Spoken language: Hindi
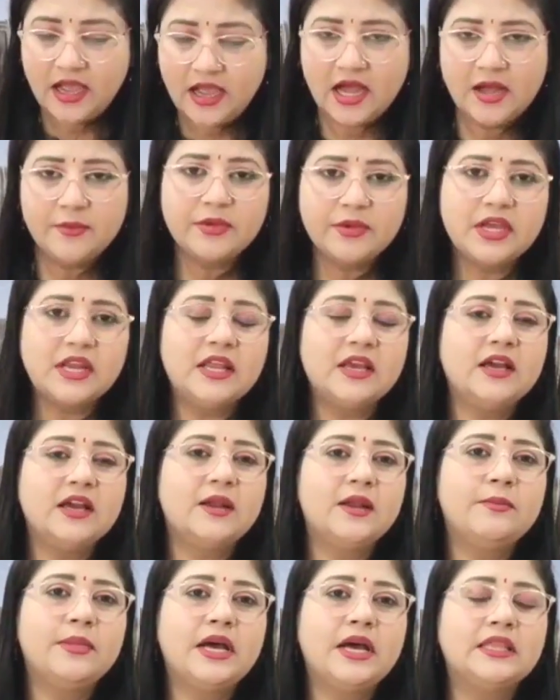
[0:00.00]
काम के लिए
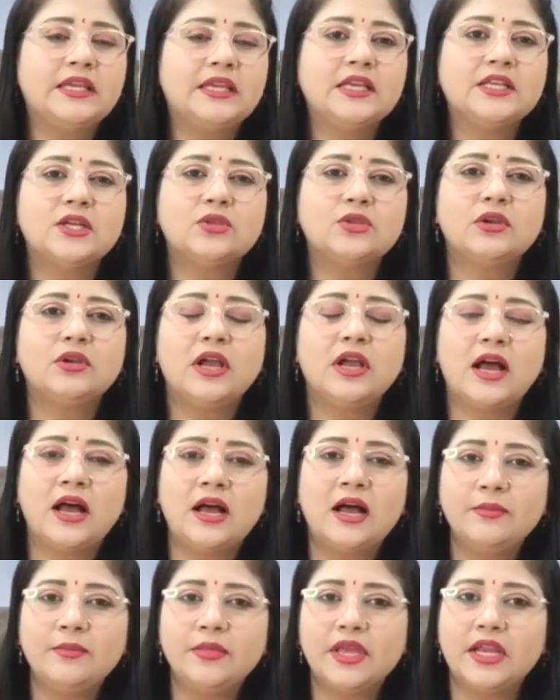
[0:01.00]
अगर बात की जाए तो
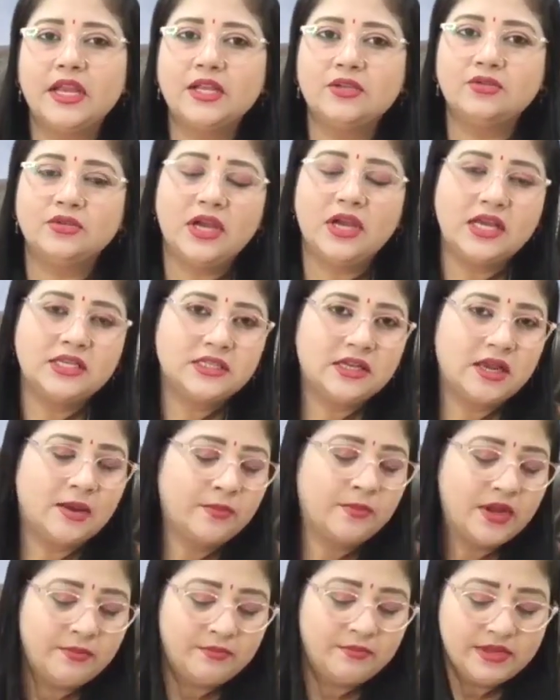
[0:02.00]
काम के लिए जो है आज
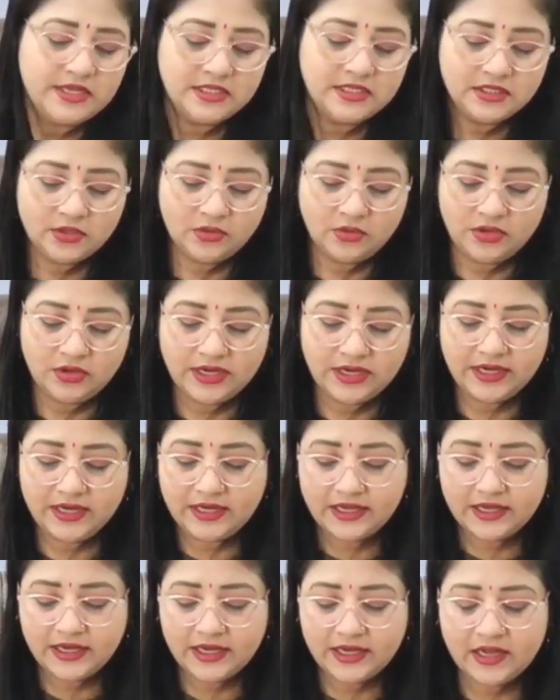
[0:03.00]
आपका मन जरूर नहीं
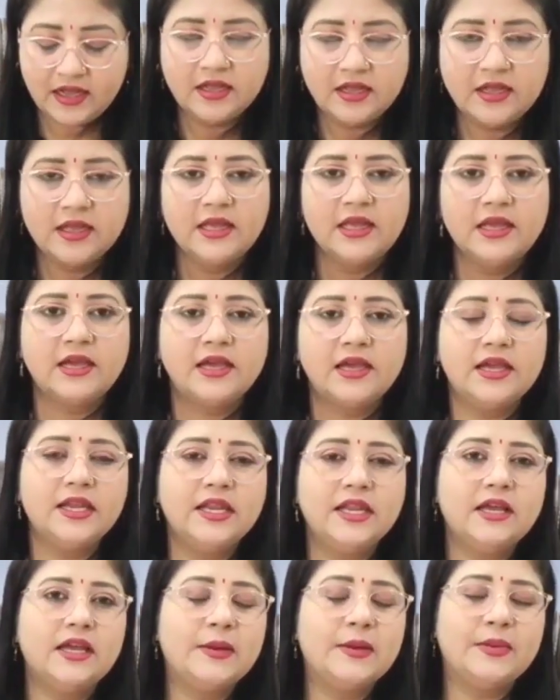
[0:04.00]
करेगा कहीं
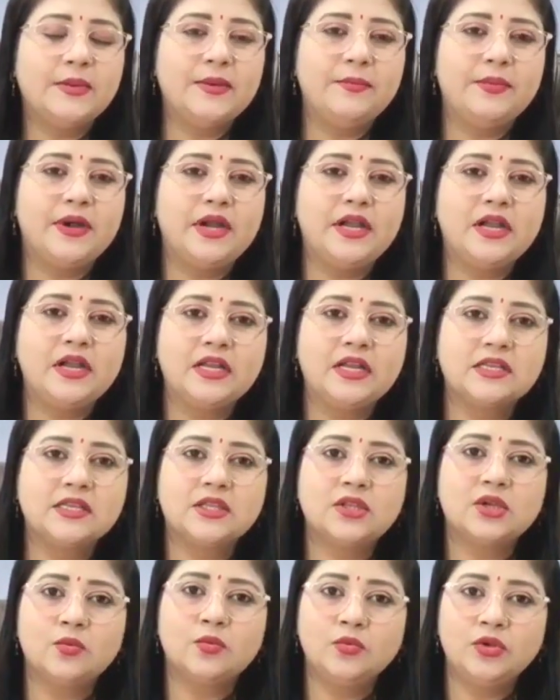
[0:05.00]
ना कहीं अपने पार्टनर के
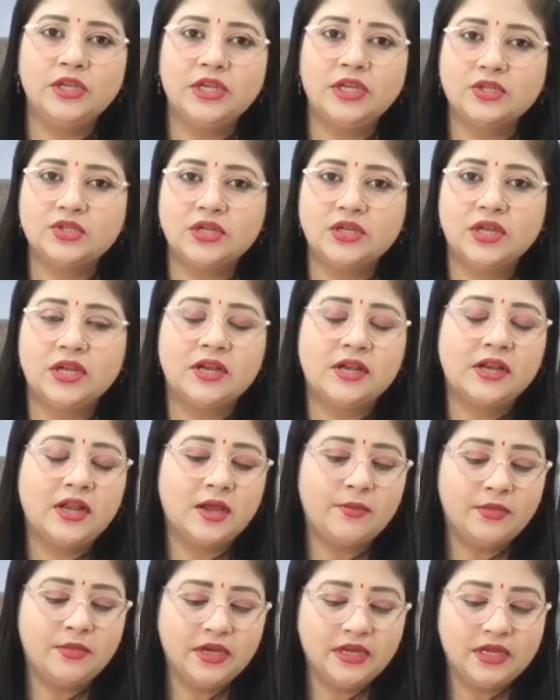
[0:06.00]
साथ कम्युनिकेशन करने
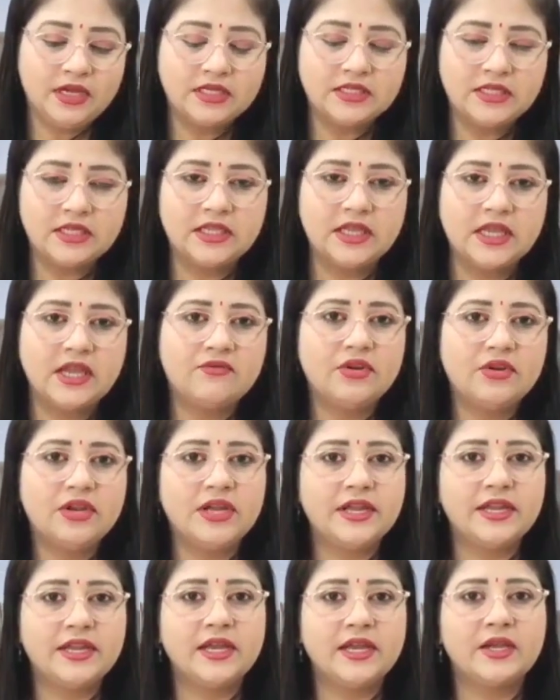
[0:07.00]
का मन कर सकता है या फिर
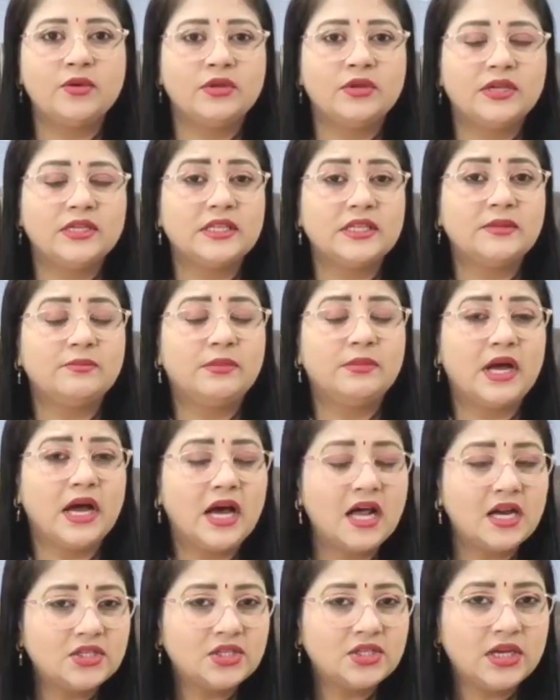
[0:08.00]
कहीं ना कहीं उनके साथ
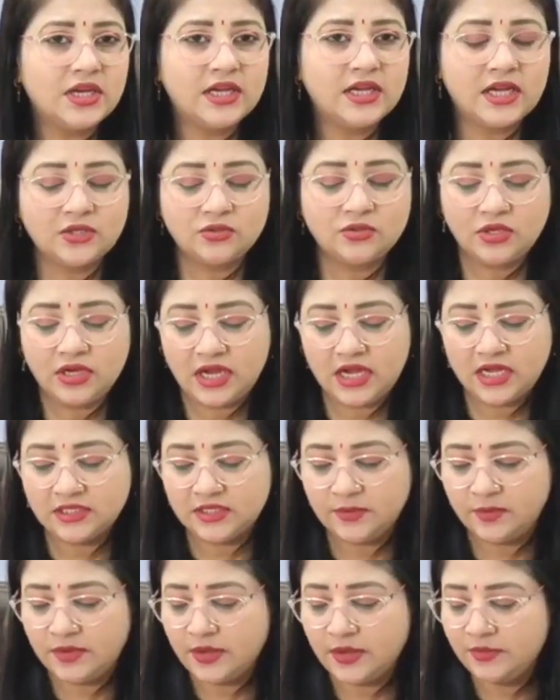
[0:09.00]
बाहर जाने का जो है
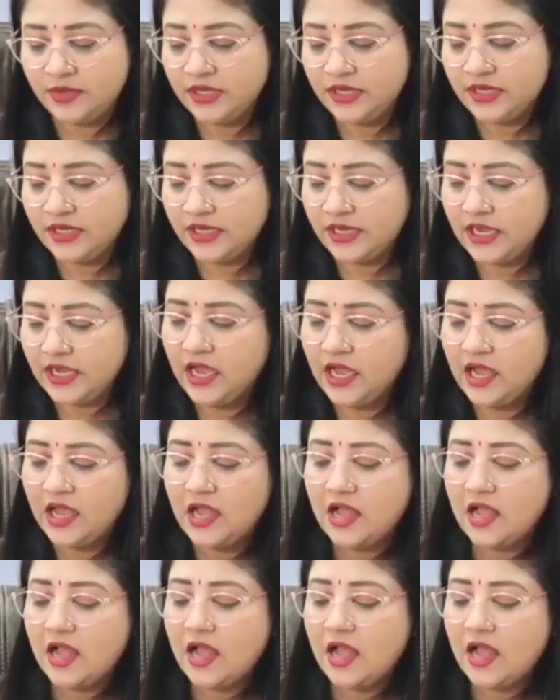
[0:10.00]
आज आपका मन करेगा